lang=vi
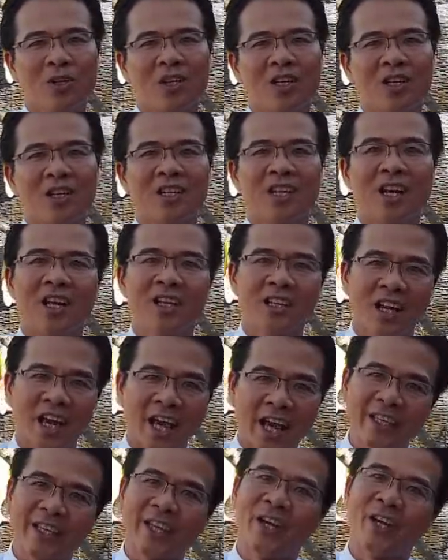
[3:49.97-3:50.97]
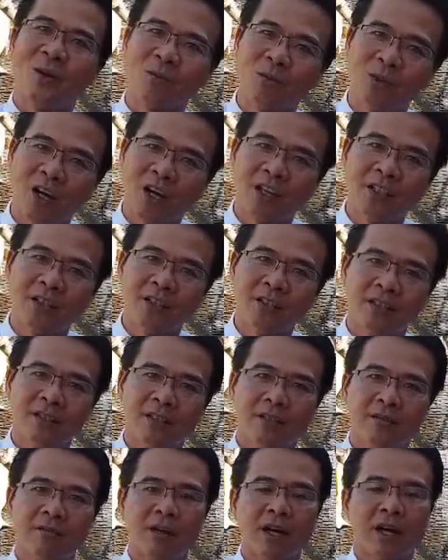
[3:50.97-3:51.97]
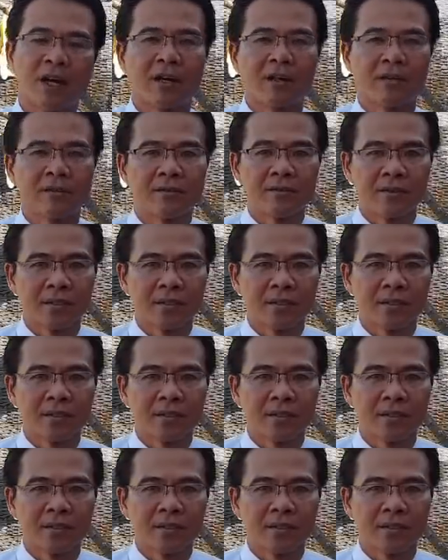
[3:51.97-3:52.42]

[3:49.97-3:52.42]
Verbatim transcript: à, để hạn chế đóng thuế và